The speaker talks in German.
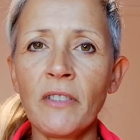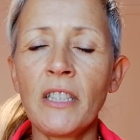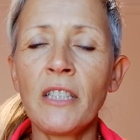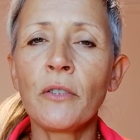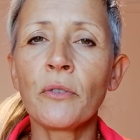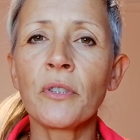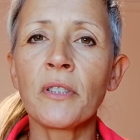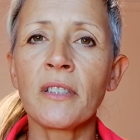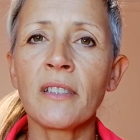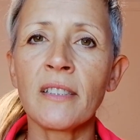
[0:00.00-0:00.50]

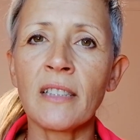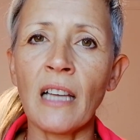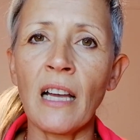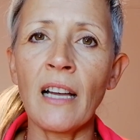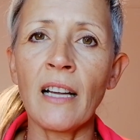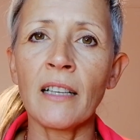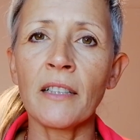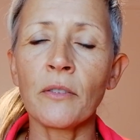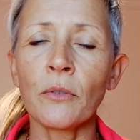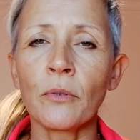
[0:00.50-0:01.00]
Videos
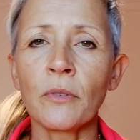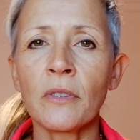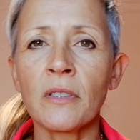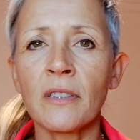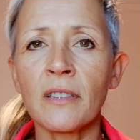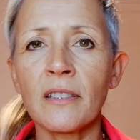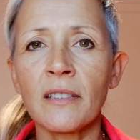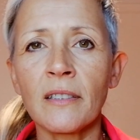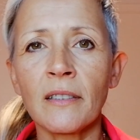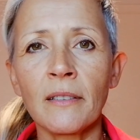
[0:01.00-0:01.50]
gesagt und
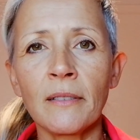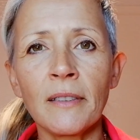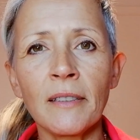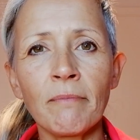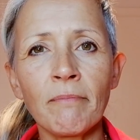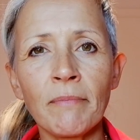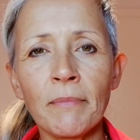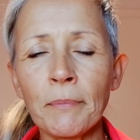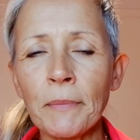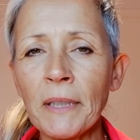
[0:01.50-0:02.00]
es
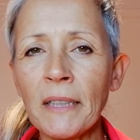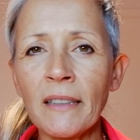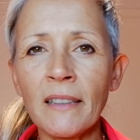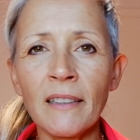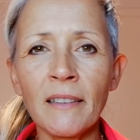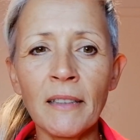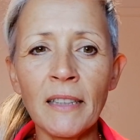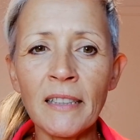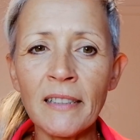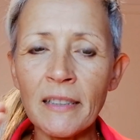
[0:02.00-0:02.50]

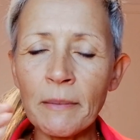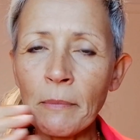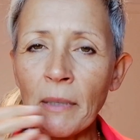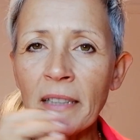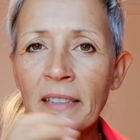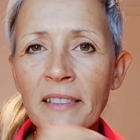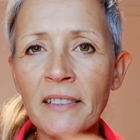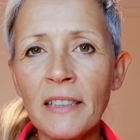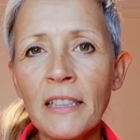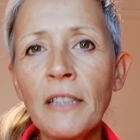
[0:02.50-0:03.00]
ist
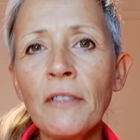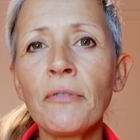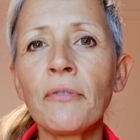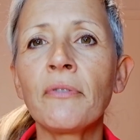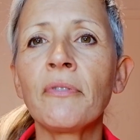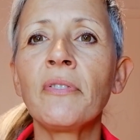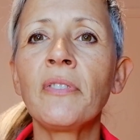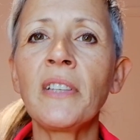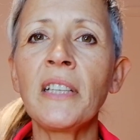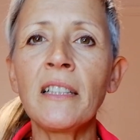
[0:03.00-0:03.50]
massiv
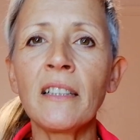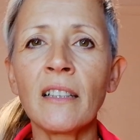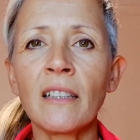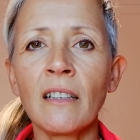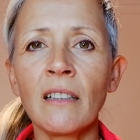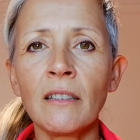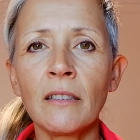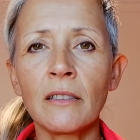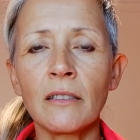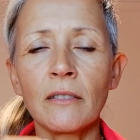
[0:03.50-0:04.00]

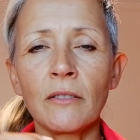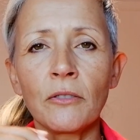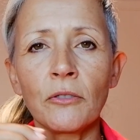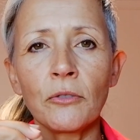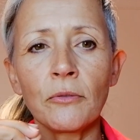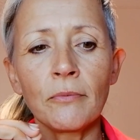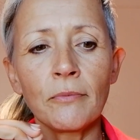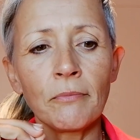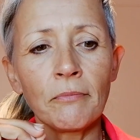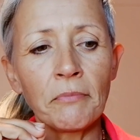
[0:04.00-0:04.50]
wieder,
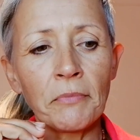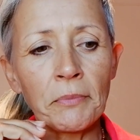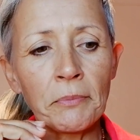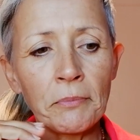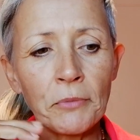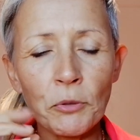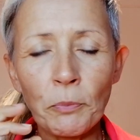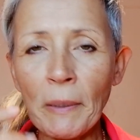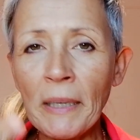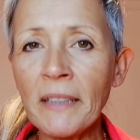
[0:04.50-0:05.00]

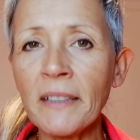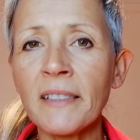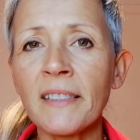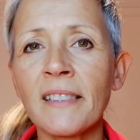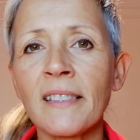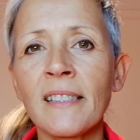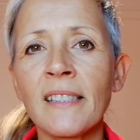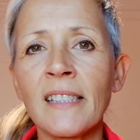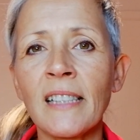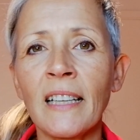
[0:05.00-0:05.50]

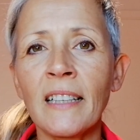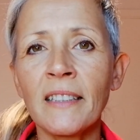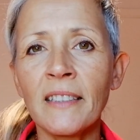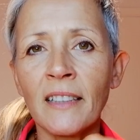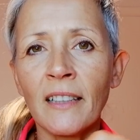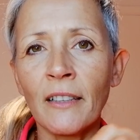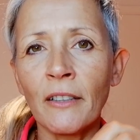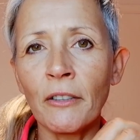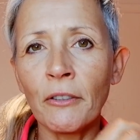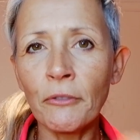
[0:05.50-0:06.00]
spätestens seit
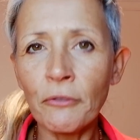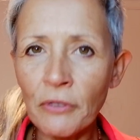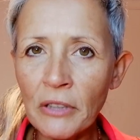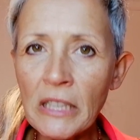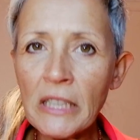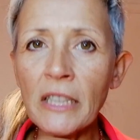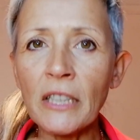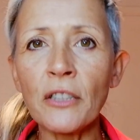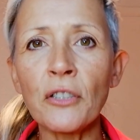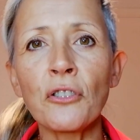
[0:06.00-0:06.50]
der
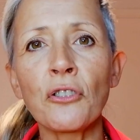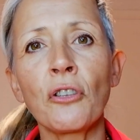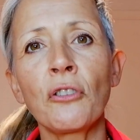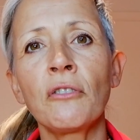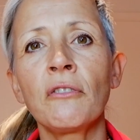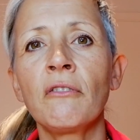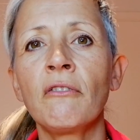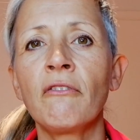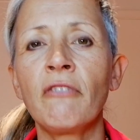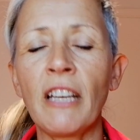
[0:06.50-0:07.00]

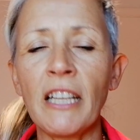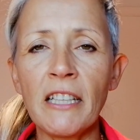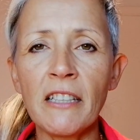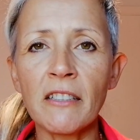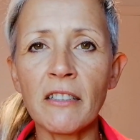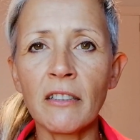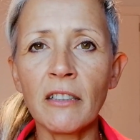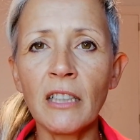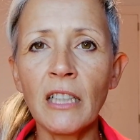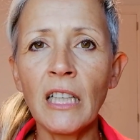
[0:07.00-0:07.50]

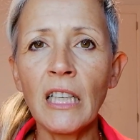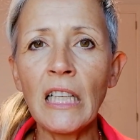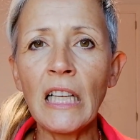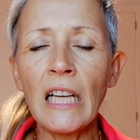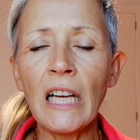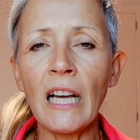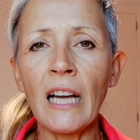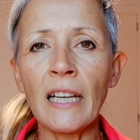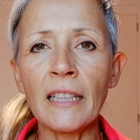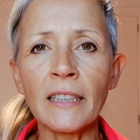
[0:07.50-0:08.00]
Wintersonnenwende,
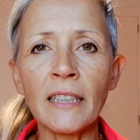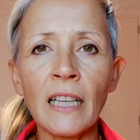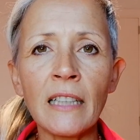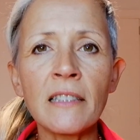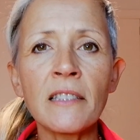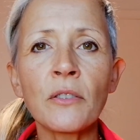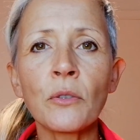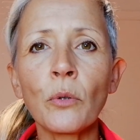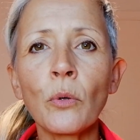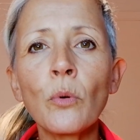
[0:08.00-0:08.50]
ein
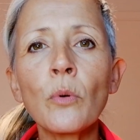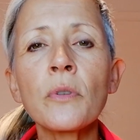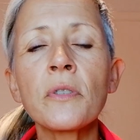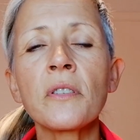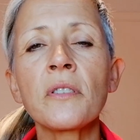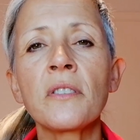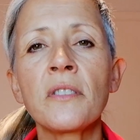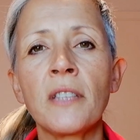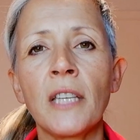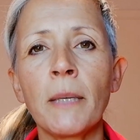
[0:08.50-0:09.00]
ganz
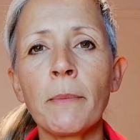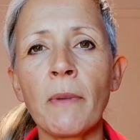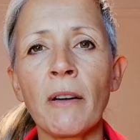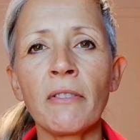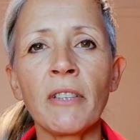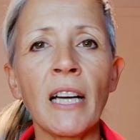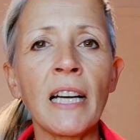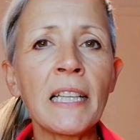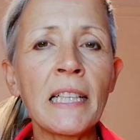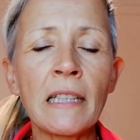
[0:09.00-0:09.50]
großes Thema.
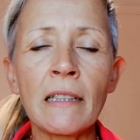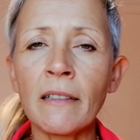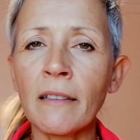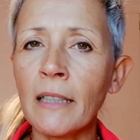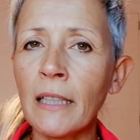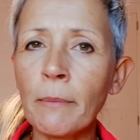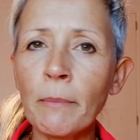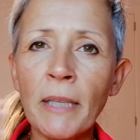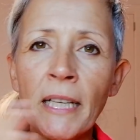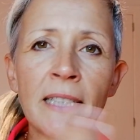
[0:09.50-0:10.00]
Wir hatten
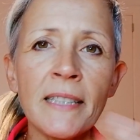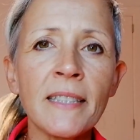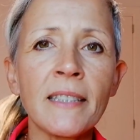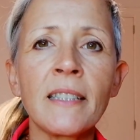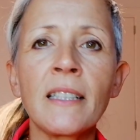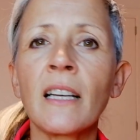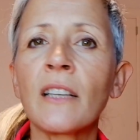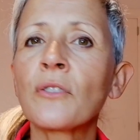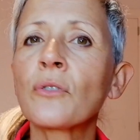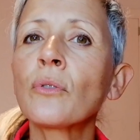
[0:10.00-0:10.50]
im letzten
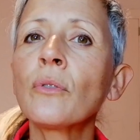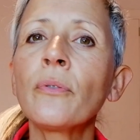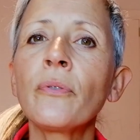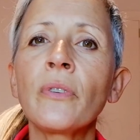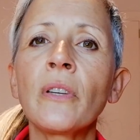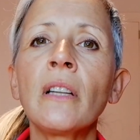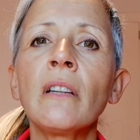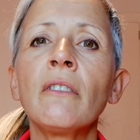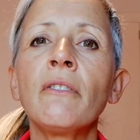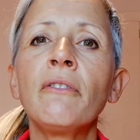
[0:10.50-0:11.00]
Jahr so
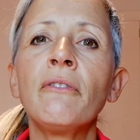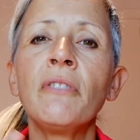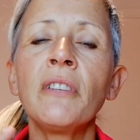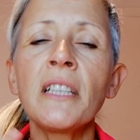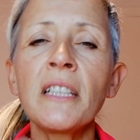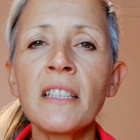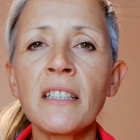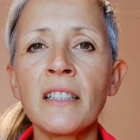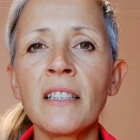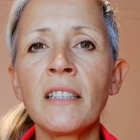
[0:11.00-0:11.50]
viele
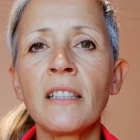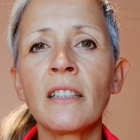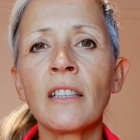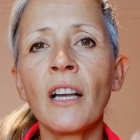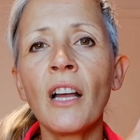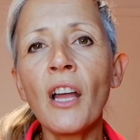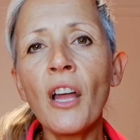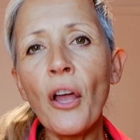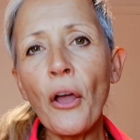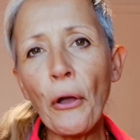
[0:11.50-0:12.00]
wichtige
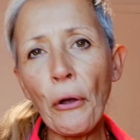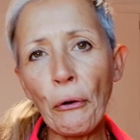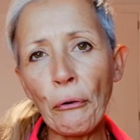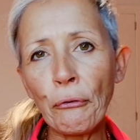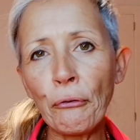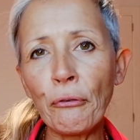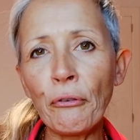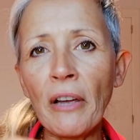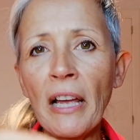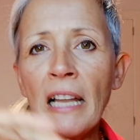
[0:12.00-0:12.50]

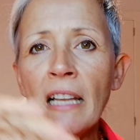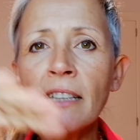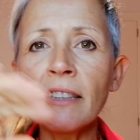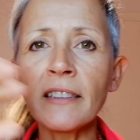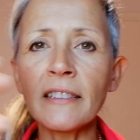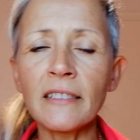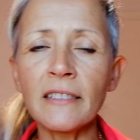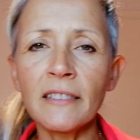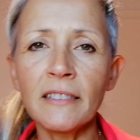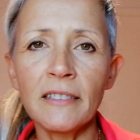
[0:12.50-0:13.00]

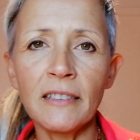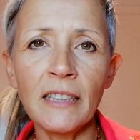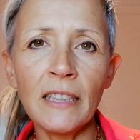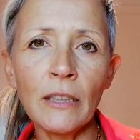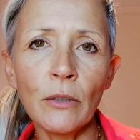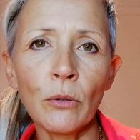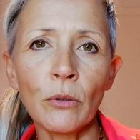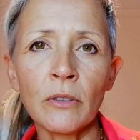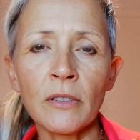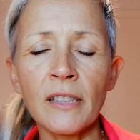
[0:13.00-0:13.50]
Wellen,
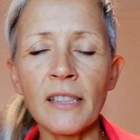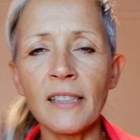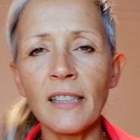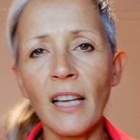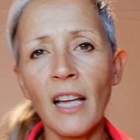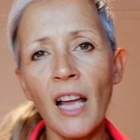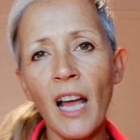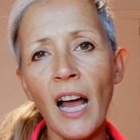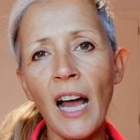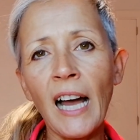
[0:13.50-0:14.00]
die uns
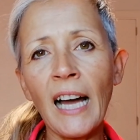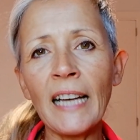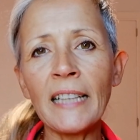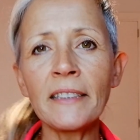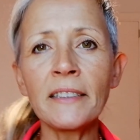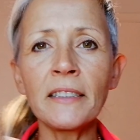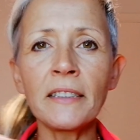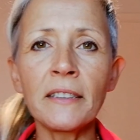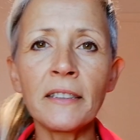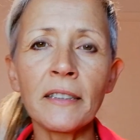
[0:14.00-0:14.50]

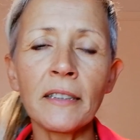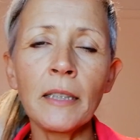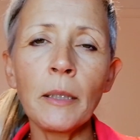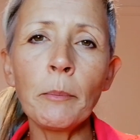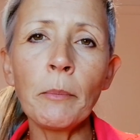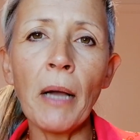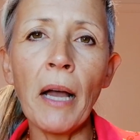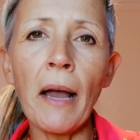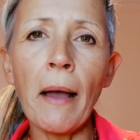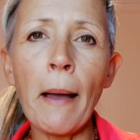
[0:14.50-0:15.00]

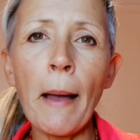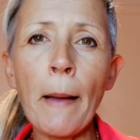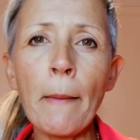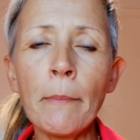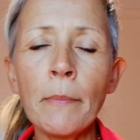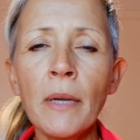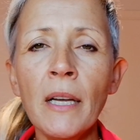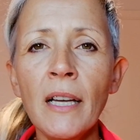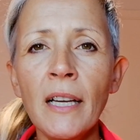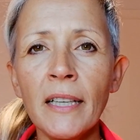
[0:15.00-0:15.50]
angetrieben
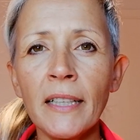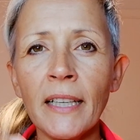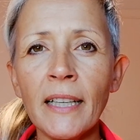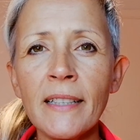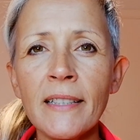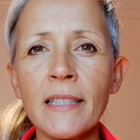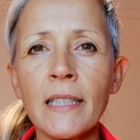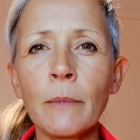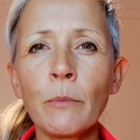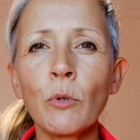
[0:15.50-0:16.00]
haben.
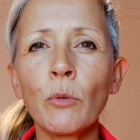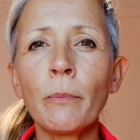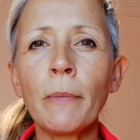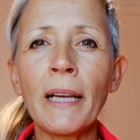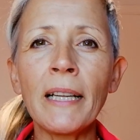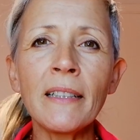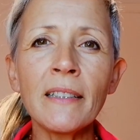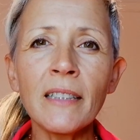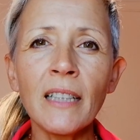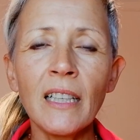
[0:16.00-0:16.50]
Jetzt im
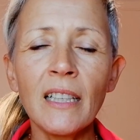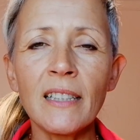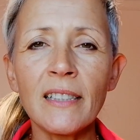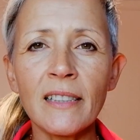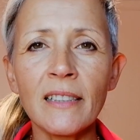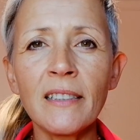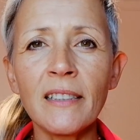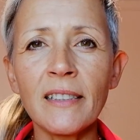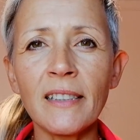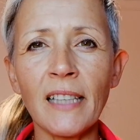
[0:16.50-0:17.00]
Moment
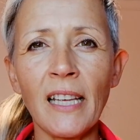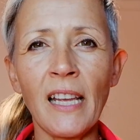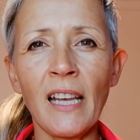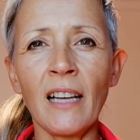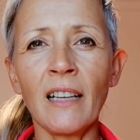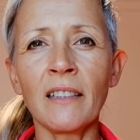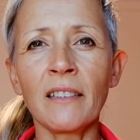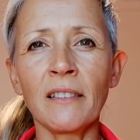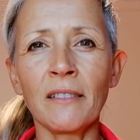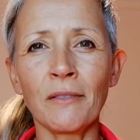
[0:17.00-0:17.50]
sind es
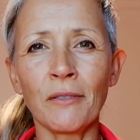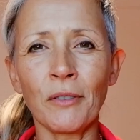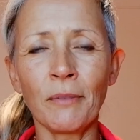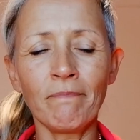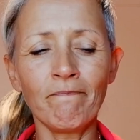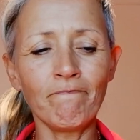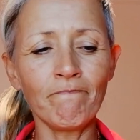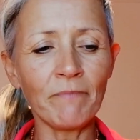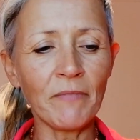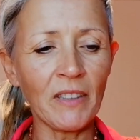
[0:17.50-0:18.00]
eher
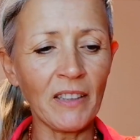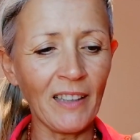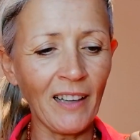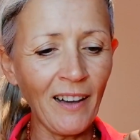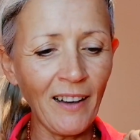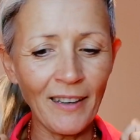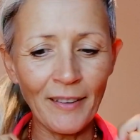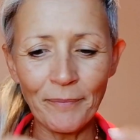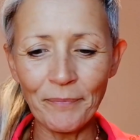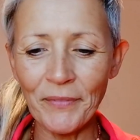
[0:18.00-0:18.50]

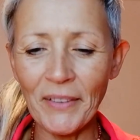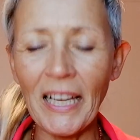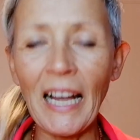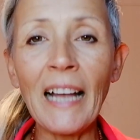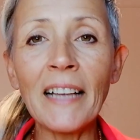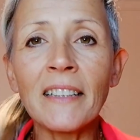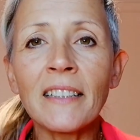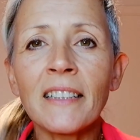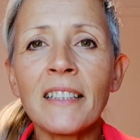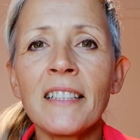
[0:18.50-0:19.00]
ja,
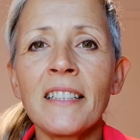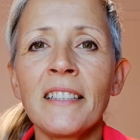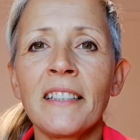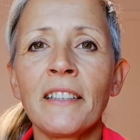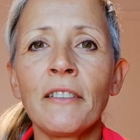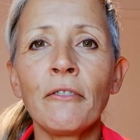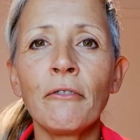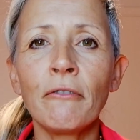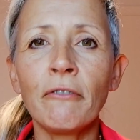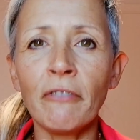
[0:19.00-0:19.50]
keine
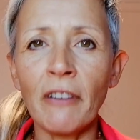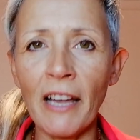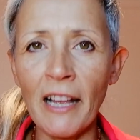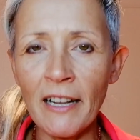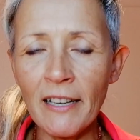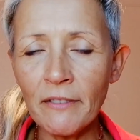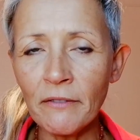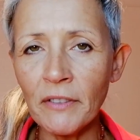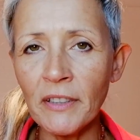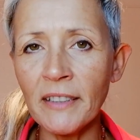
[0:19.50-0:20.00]
richtigen
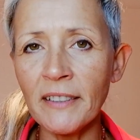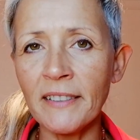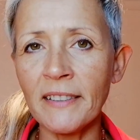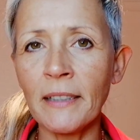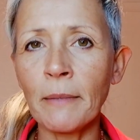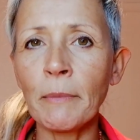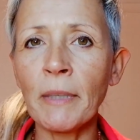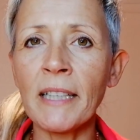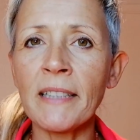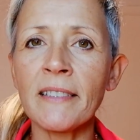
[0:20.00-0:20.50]
Wellen, wie ich sie
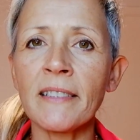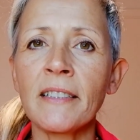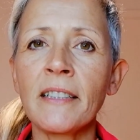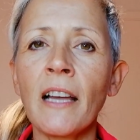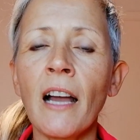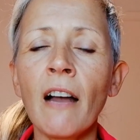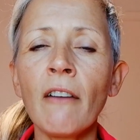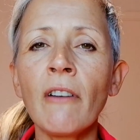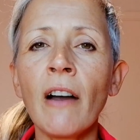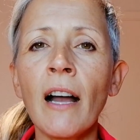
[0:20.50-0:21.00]
im letzten
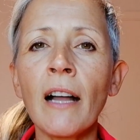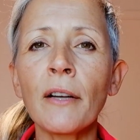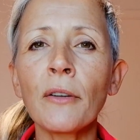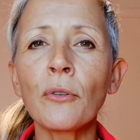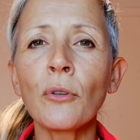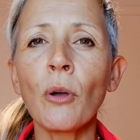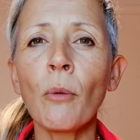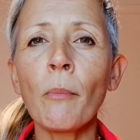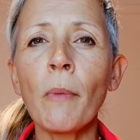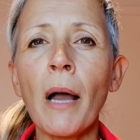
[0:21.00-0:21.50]
Jahr
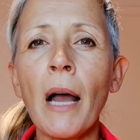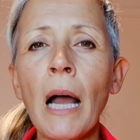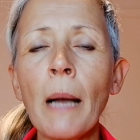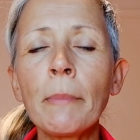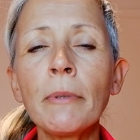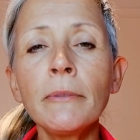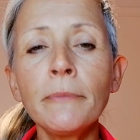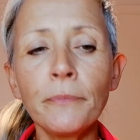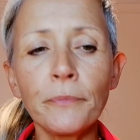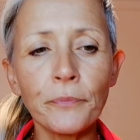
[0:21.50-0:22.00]
wahrgenommen
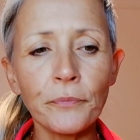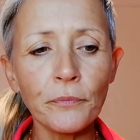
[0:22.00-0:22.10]
habe,